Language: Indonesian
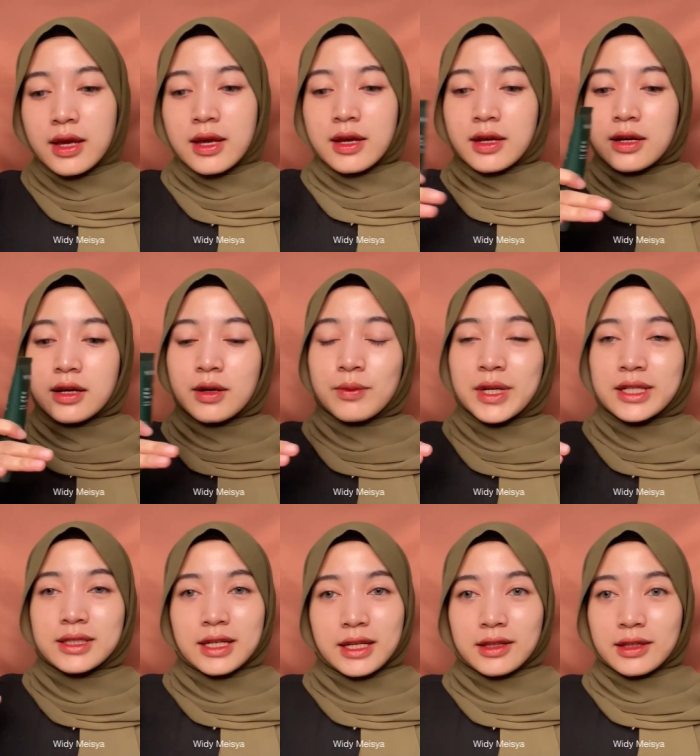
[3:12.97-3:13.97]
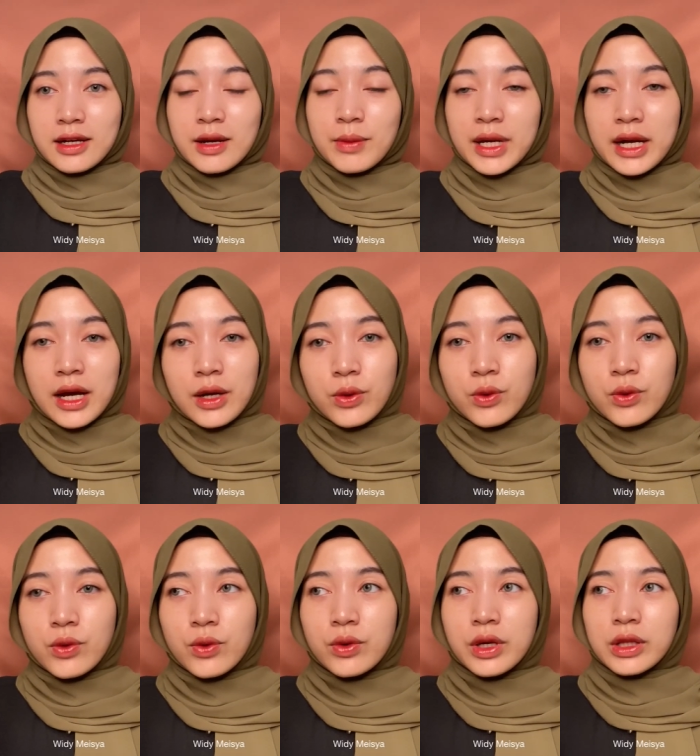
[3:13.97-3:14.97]
ngebersihin tanaman
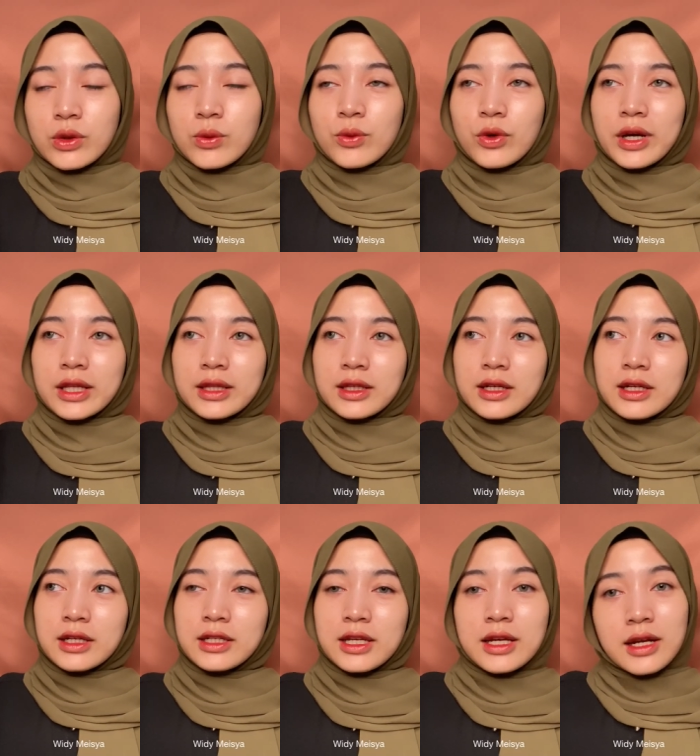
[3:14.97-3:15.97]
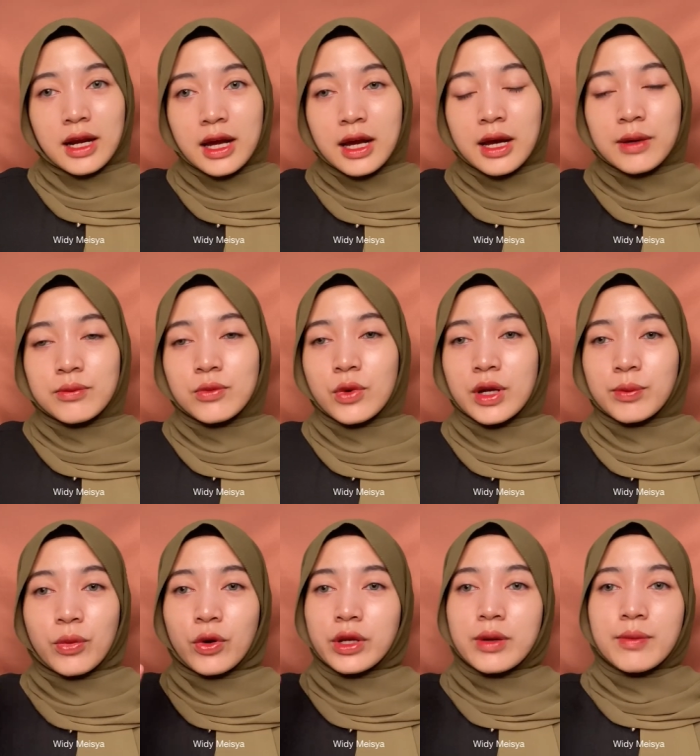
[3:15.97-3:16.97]
aku gitu, buat ngenyiram, buat
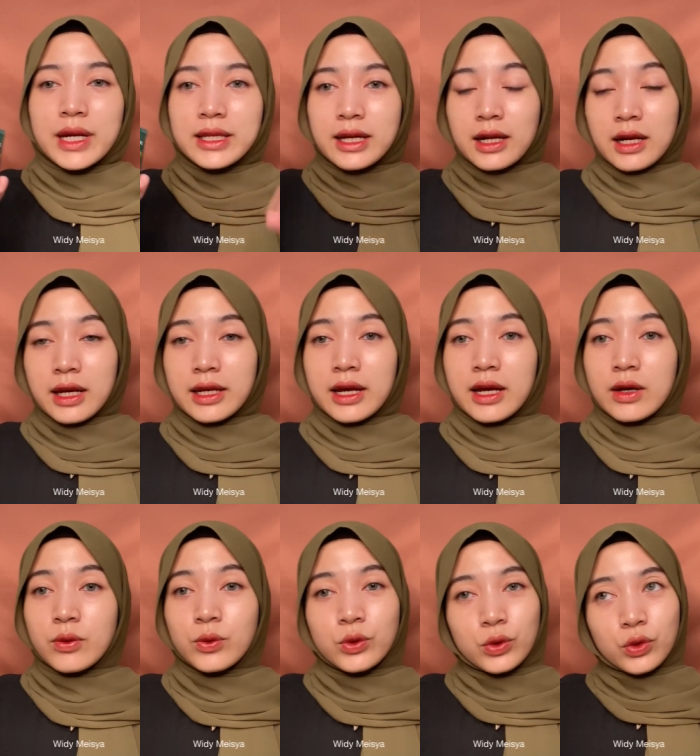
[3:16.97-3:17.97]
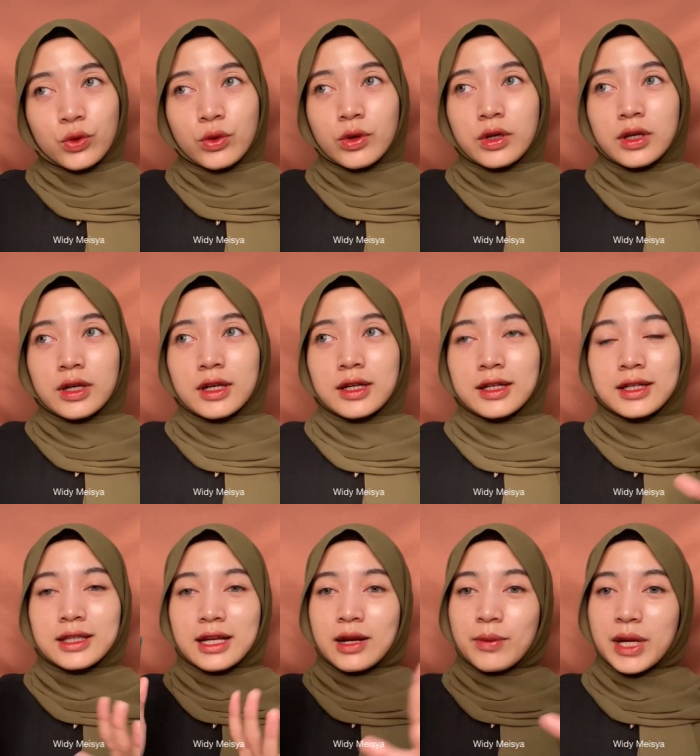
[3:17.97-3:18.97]
pokoknya banyak lah ya untuk uh,
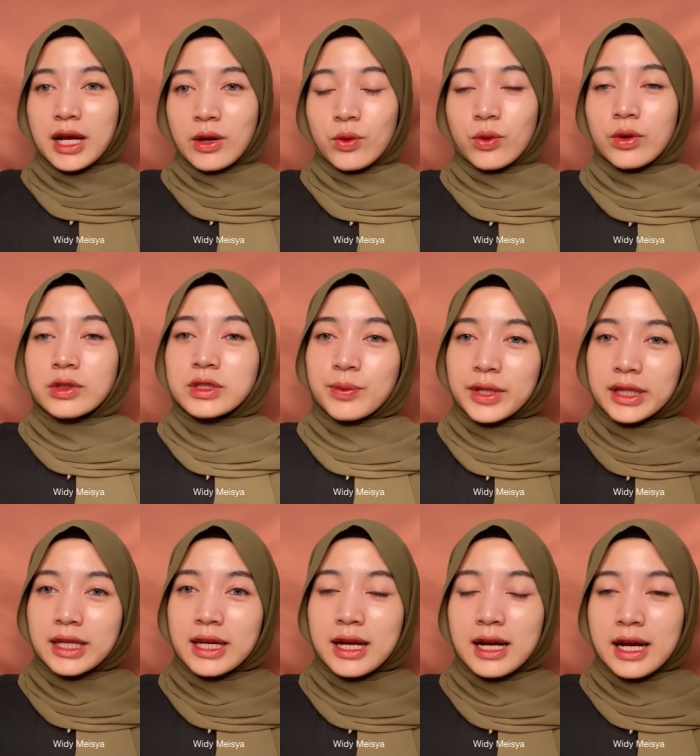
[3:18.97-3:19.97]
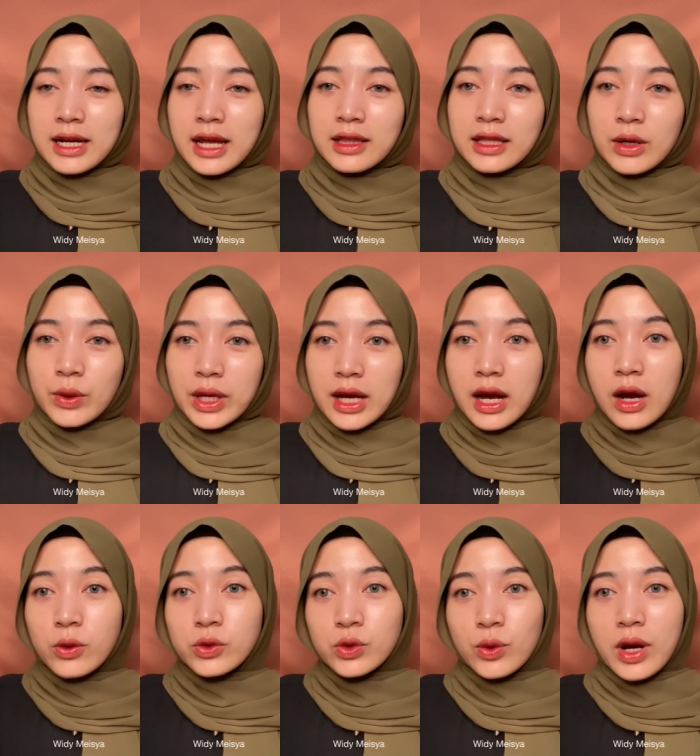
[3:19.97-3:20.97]
tanaman aku. Seperti yang kalian tahu ya,
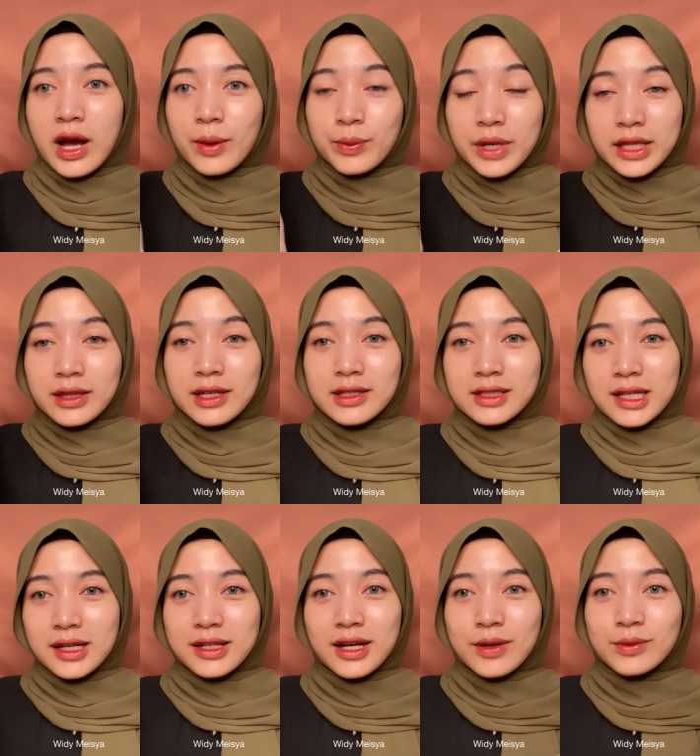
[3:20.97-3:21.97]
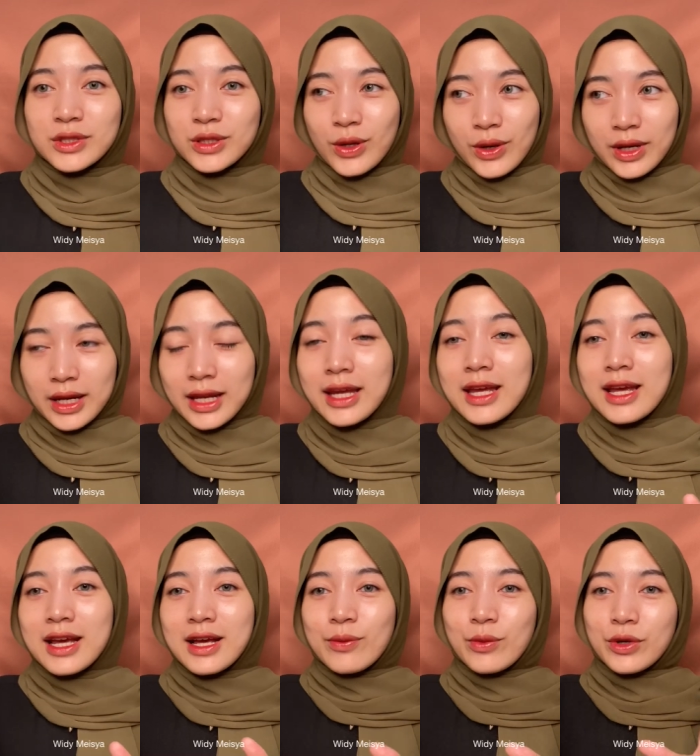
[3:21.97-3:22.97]
aku suka update di Instagram Story,
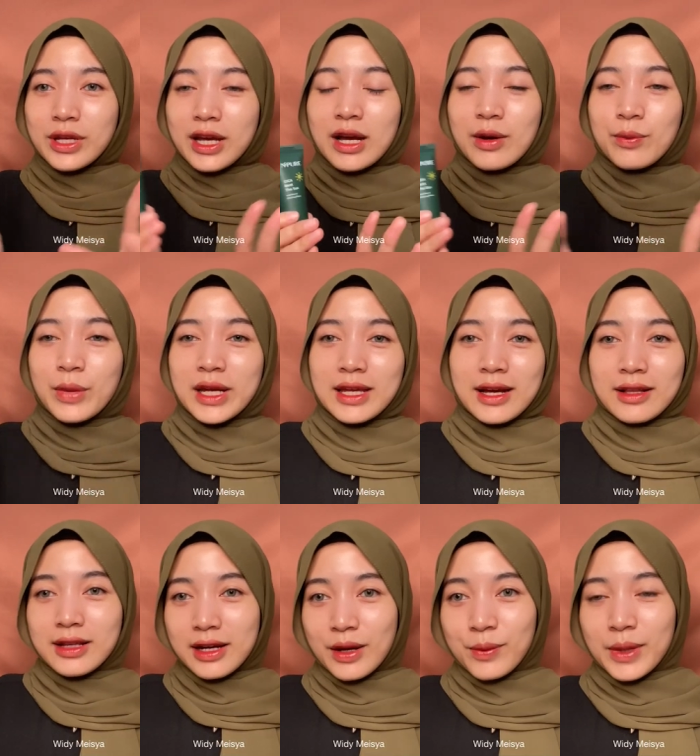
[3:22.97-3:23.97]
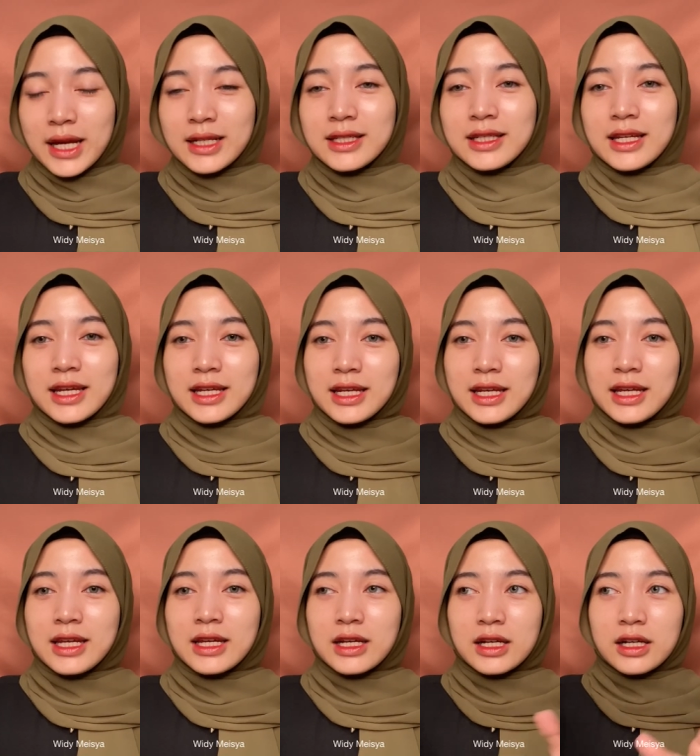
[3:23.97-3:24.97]
punya banyak tanaman,
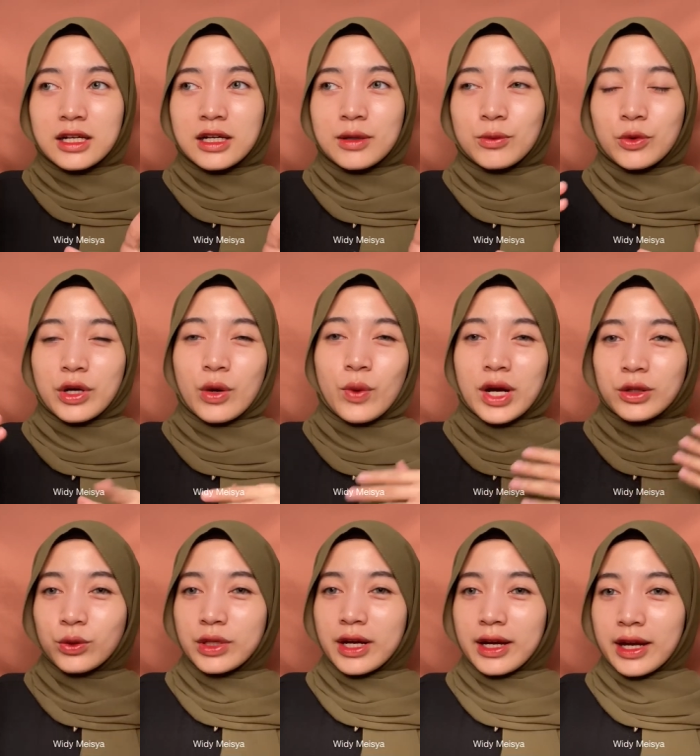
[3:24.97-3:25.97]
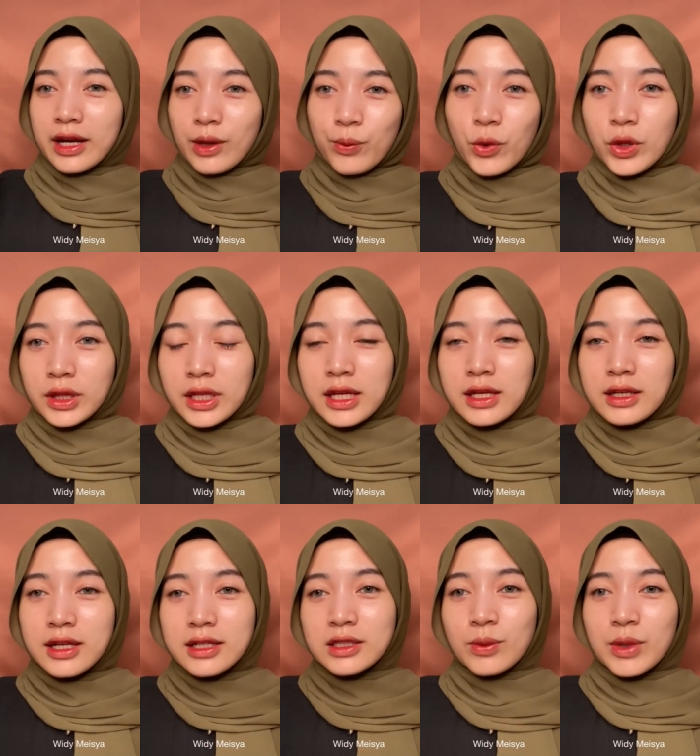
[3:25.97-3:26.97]
jadi um, udah waktunya kayak repotting
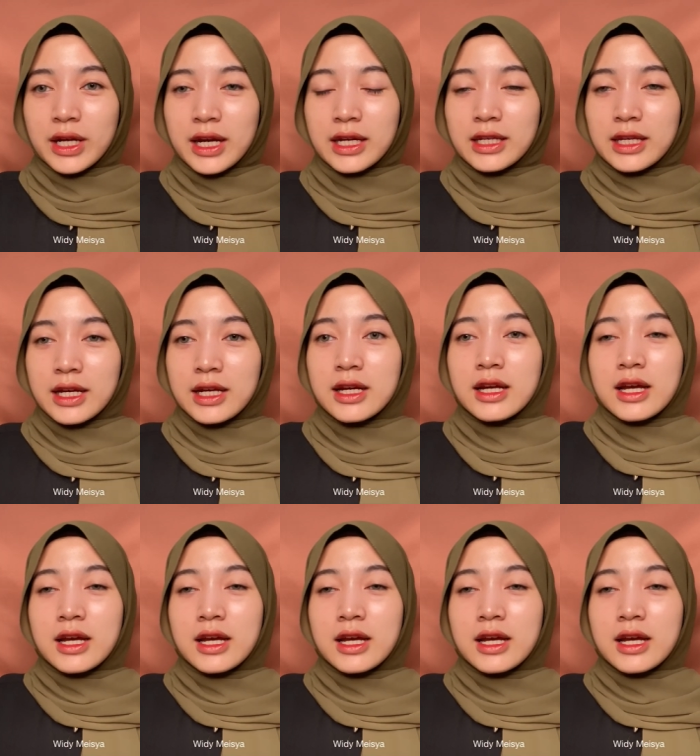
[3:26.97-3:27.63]
dan sebagainya,